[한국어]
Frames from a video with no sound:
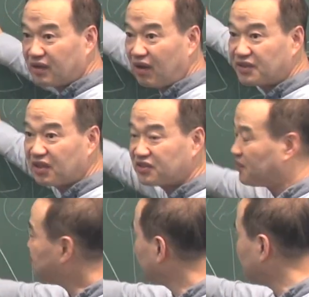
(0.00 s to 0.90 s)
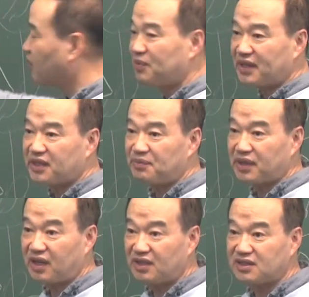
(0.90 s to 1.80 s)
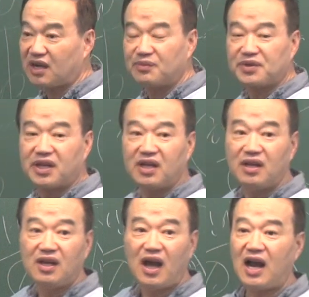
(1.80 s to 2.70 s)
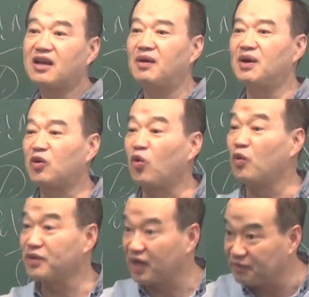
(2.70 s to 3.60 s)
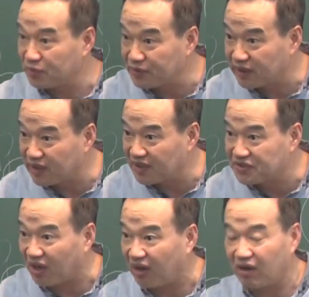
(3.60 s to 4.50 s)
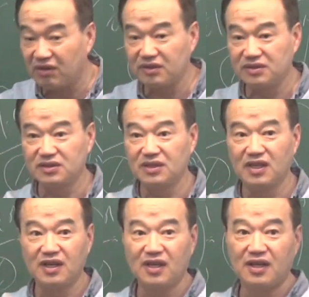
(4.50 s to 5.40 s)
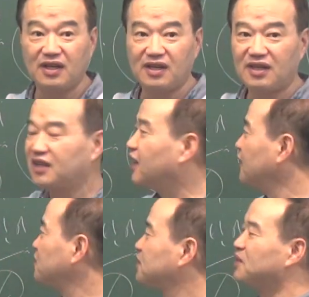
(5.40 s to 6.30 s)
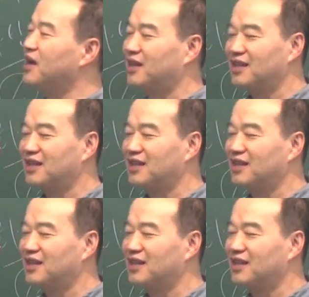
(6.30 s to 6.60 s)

결정점들이 너무 많단 말이야. 이 사람들이 할까 말까 고민하는 부분이 있겠죠. 이게 없으면